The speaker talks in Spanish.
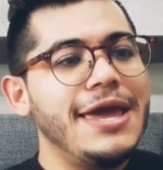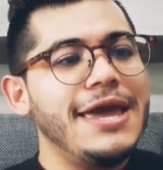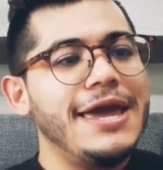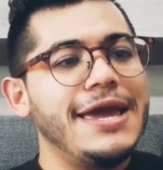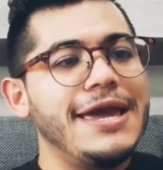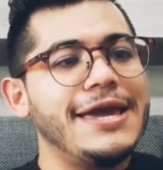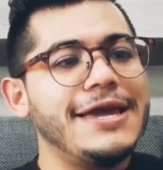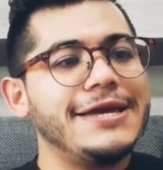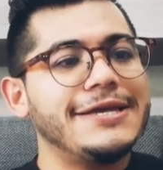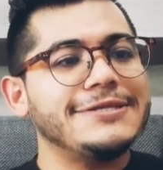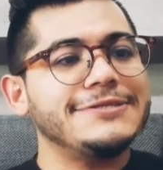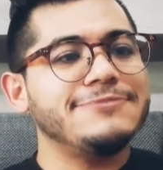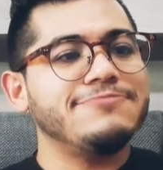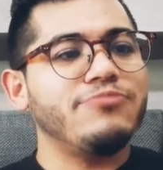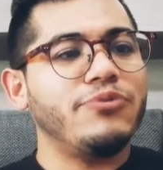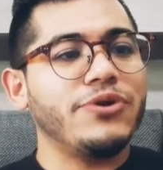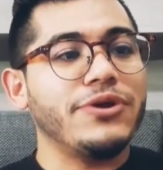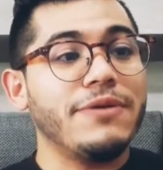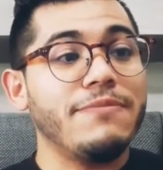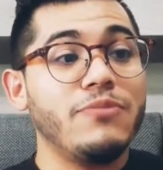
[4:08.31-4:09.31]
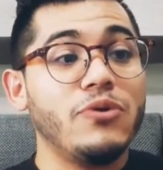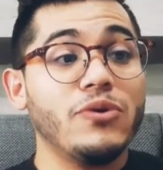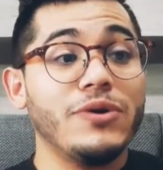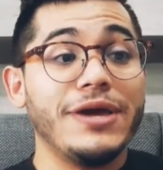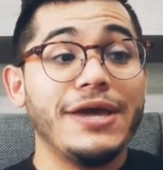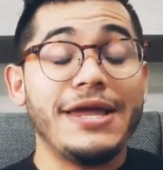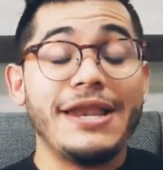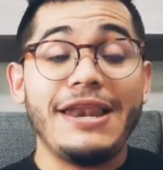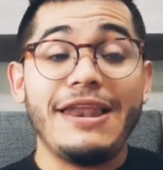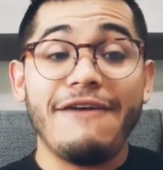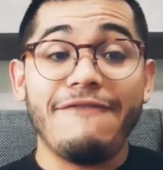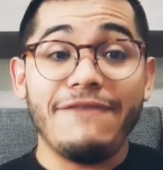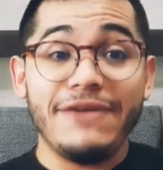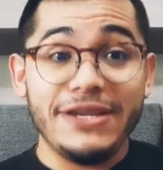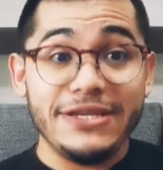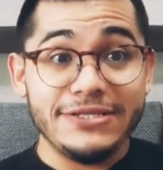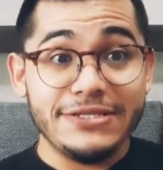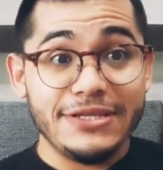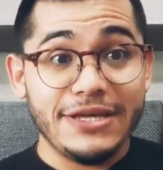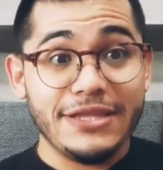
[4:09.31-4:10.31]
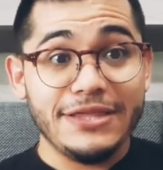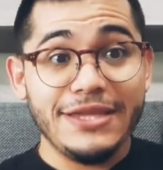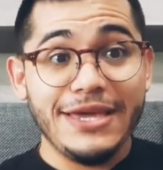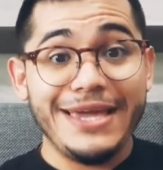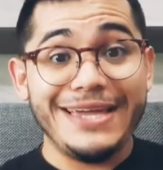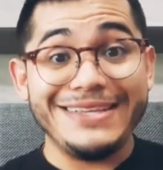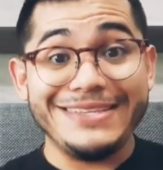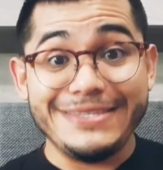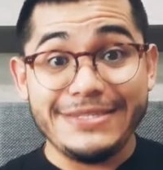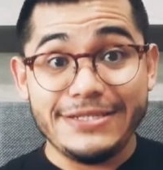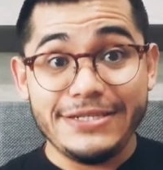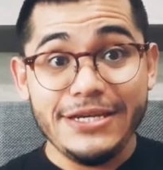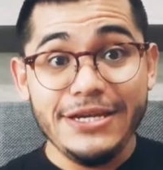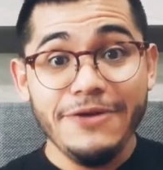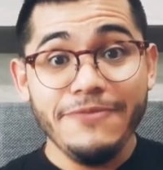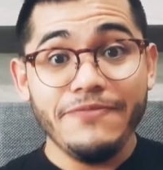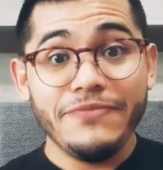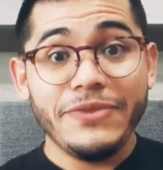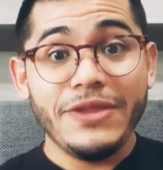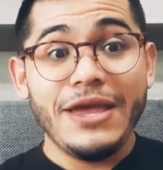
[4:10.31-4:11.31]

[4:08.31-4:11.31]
Es, por ejemplo, que la felicidad en sí,